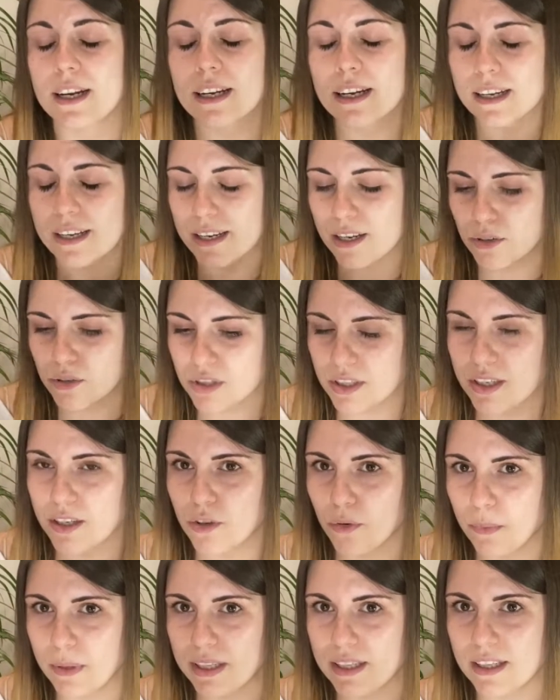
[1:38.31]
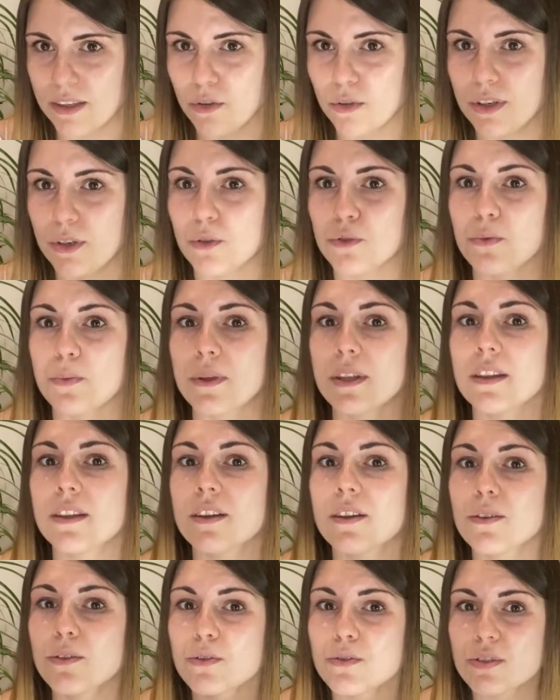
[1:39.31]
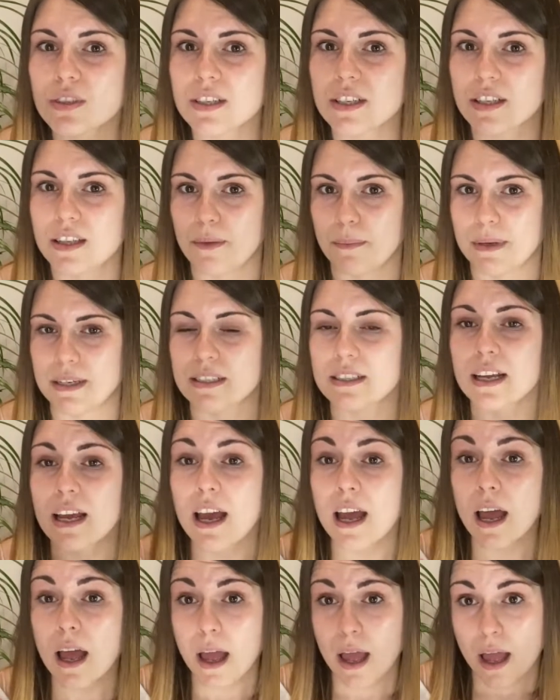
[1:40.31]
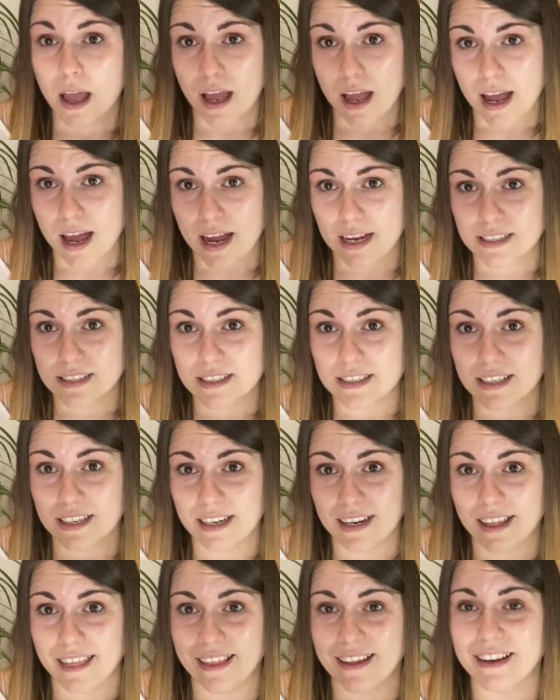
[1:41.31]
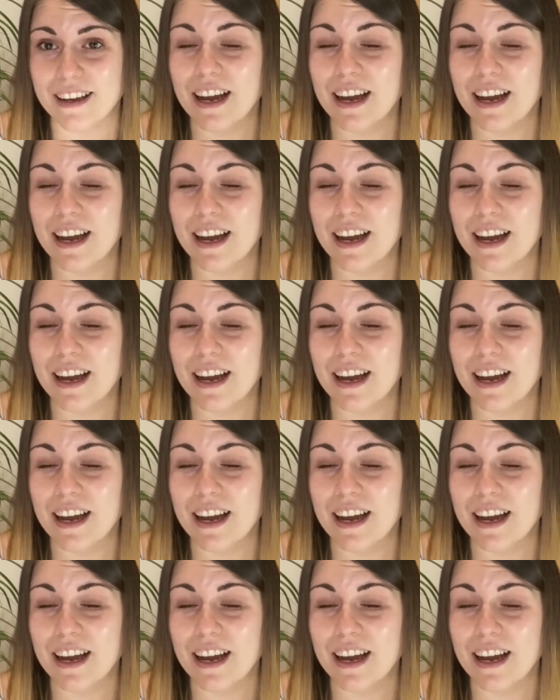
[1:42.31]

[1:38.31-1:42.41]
que ya os iré comentando en los vídeos y demás. Así que nada,